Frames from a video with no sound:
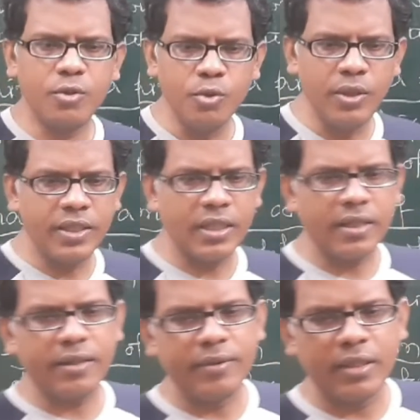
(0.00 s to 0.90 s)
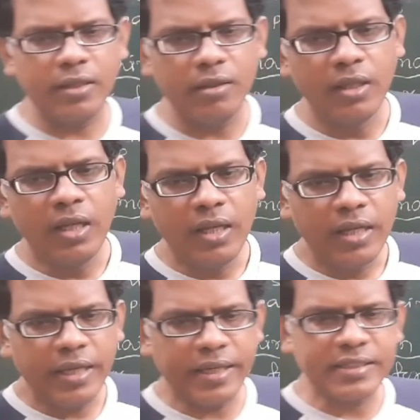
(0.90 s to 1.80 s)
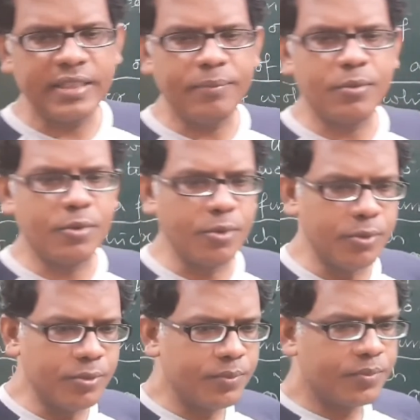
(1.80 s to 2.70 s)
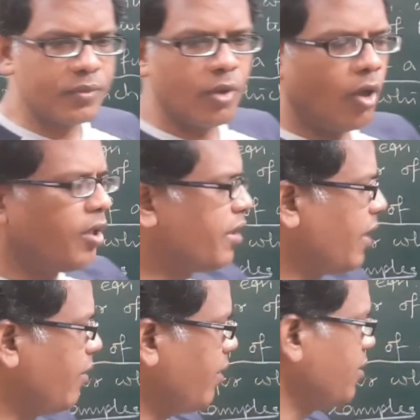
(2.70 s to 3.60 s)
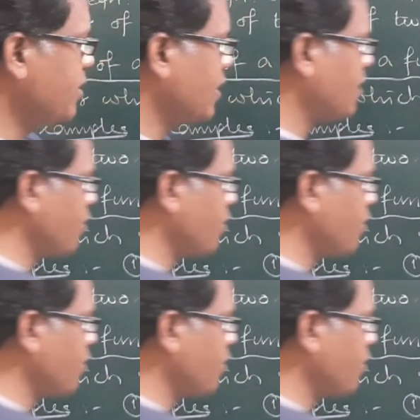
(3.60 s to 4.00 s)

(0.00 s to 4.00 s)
टू लिख रहा है का मतलब एक्सेप्ट टू ऑल रियल वैल्यूज इसका